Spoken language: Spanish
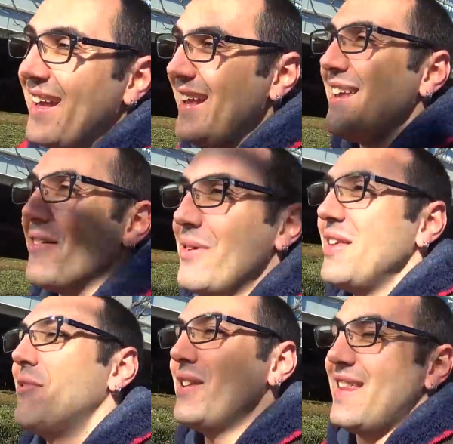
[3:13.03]
Y yo me di
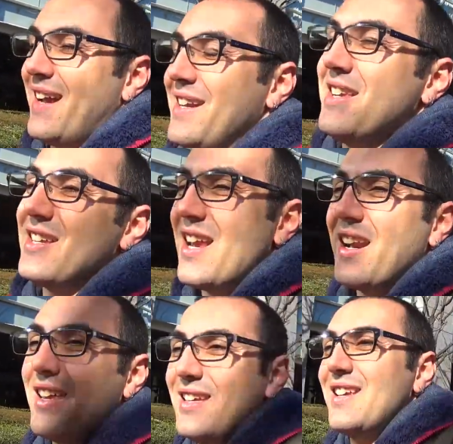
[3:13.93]
cuenta que en el
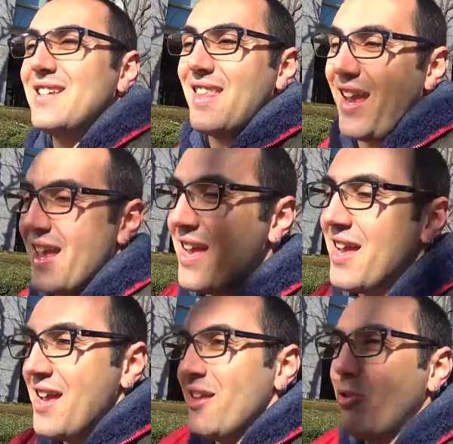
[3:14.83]
Sarkis este
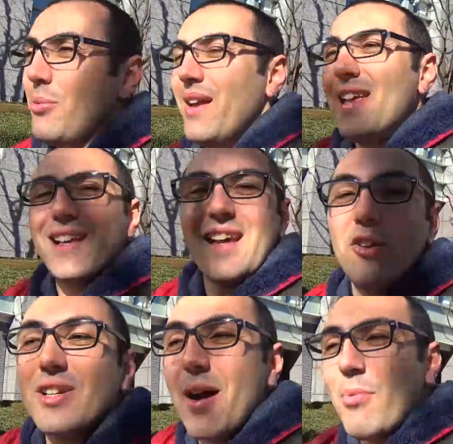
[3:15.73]
tú veías a
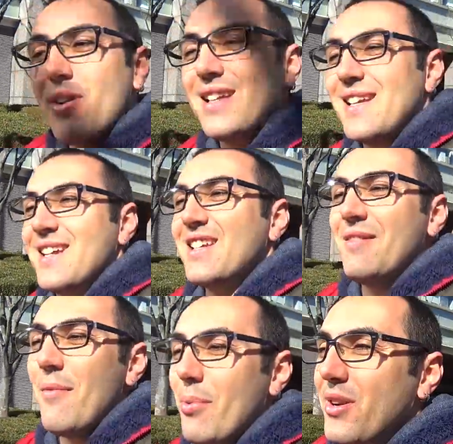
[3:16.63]
los japoneses que se
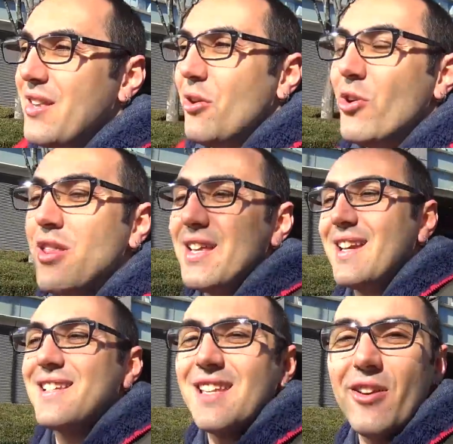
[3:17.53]
iban poniendo uno
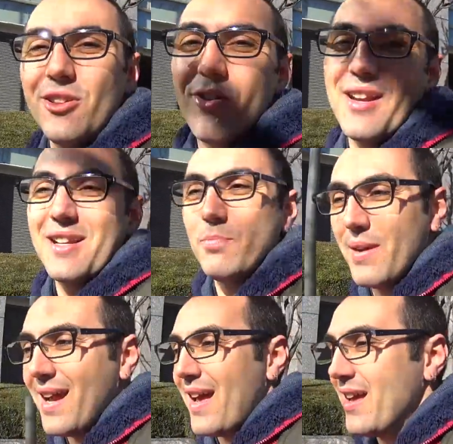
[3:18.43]
detrás de otro en
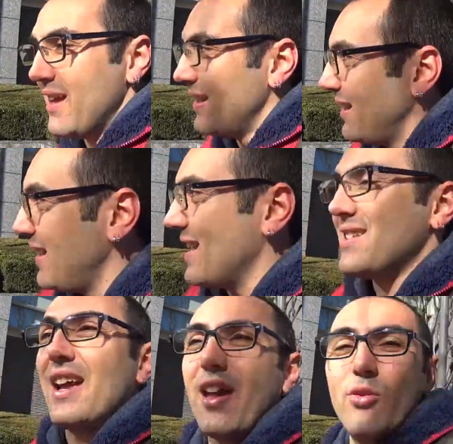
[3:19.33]
espera y
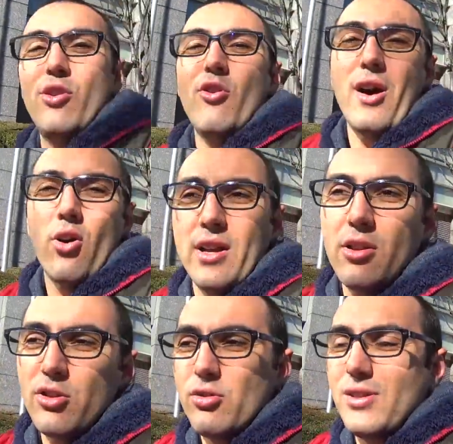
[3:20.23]
hasta que uno no ha cogido
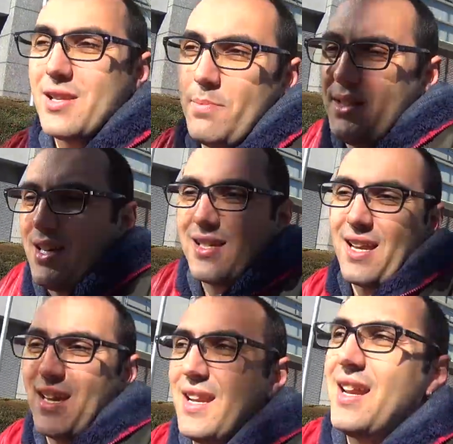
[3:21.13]
las pistas que
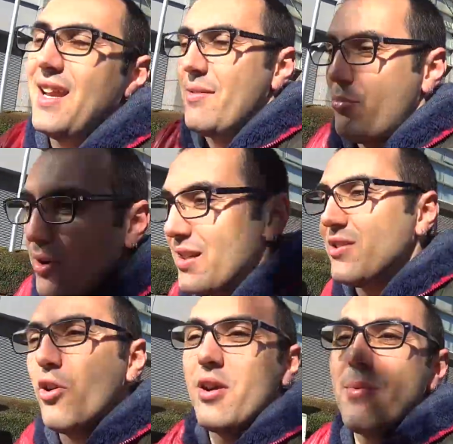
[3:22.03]
quiere, pues
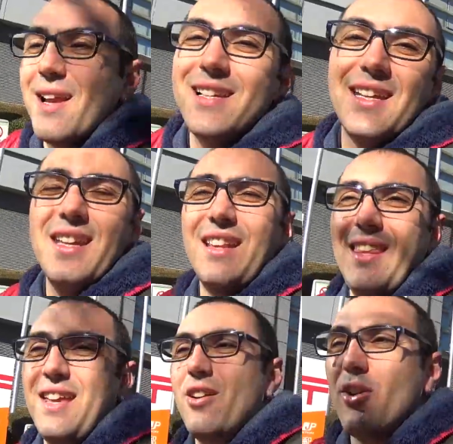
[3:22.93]
no iba el siguiente
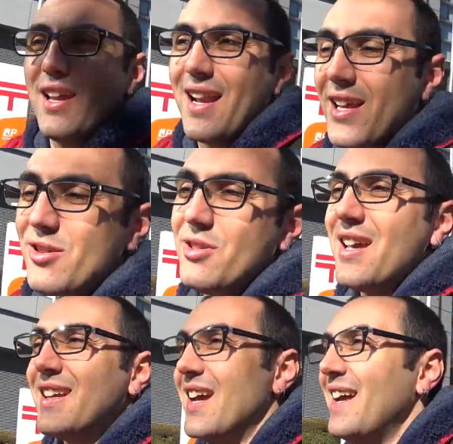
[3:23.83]
y cogía las
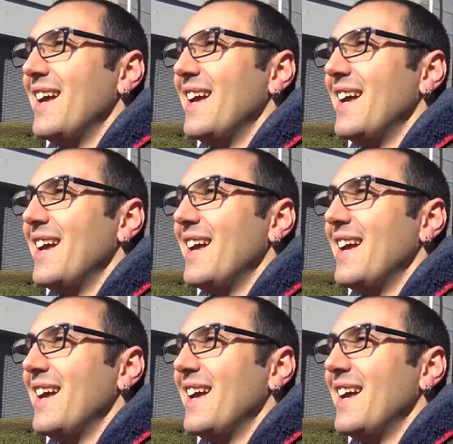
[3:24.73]
suyas.